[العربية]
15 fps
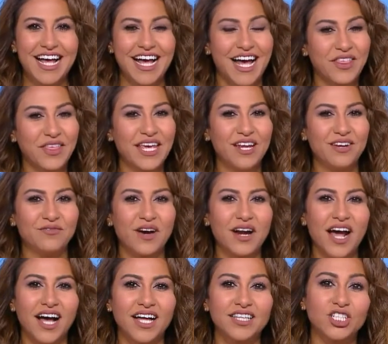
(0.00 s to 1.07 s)
هذه
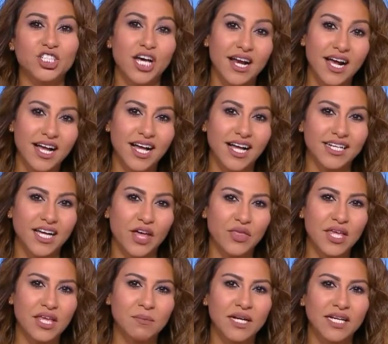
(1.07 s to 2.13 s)
الفرحة تشاركها
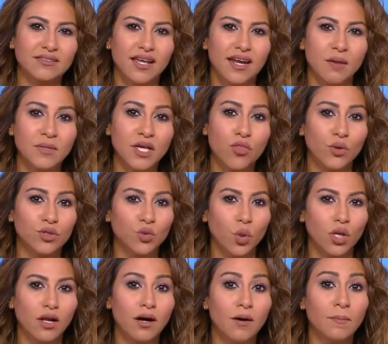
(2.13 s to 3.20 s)
الكثير من التلاميذ
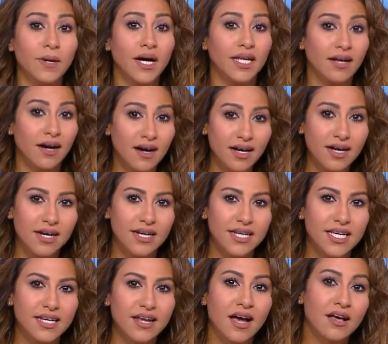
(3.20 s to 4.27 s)
والطلاب
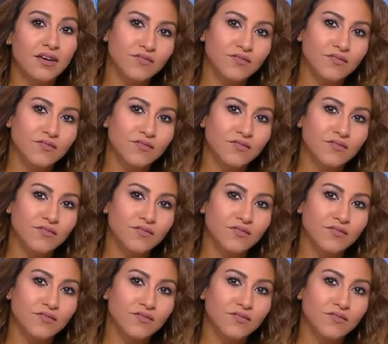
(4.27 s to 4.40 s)
الآخرين